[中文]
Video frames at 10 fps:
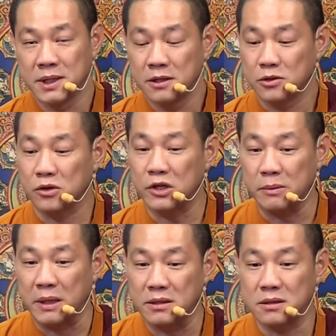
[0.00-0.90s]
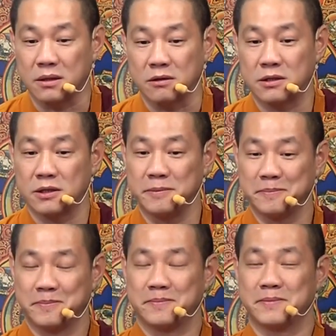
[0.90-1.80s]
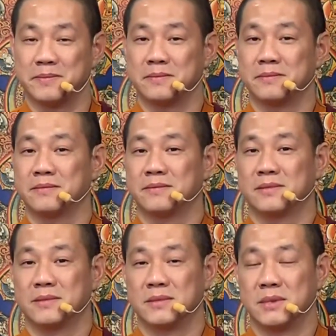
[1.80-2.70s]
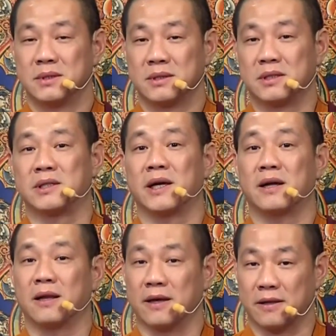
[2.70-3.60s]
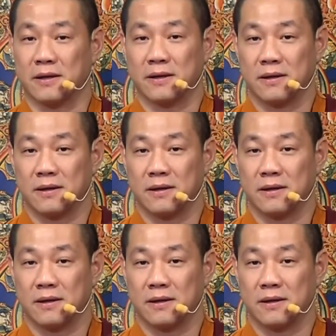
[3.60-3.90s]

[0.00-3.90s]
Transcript: 所以没事找事是这样来的。